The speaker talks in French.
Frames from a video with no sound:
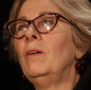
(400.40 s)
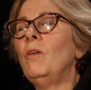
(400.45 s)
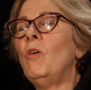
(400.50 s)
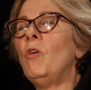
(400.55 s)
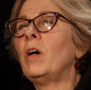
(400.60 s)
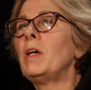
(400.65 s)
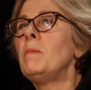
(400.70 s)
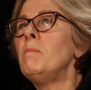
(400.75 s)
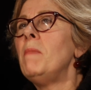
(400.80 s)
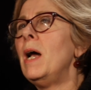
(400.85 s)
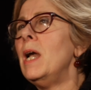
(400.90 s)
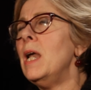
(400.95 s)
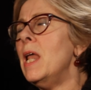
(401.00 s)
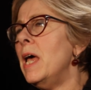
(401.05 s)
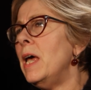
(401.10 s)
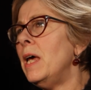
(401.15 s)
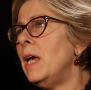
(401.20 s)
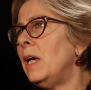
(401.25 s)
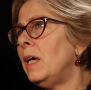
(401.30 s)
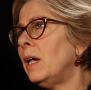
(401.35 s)
Henri
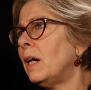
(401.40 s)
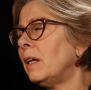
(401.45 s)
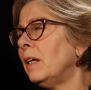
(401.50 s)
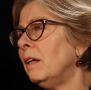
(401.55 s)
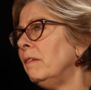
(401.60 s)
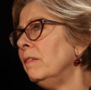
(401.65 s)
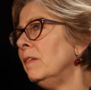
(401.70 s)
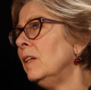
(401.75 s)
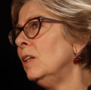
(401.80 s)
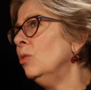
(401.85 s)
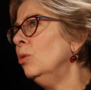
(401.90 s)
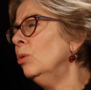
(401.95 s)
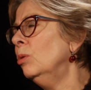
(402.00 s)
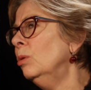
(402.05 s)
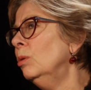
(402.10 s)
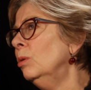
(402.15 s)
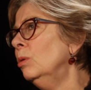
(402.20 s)
Malher, il y avait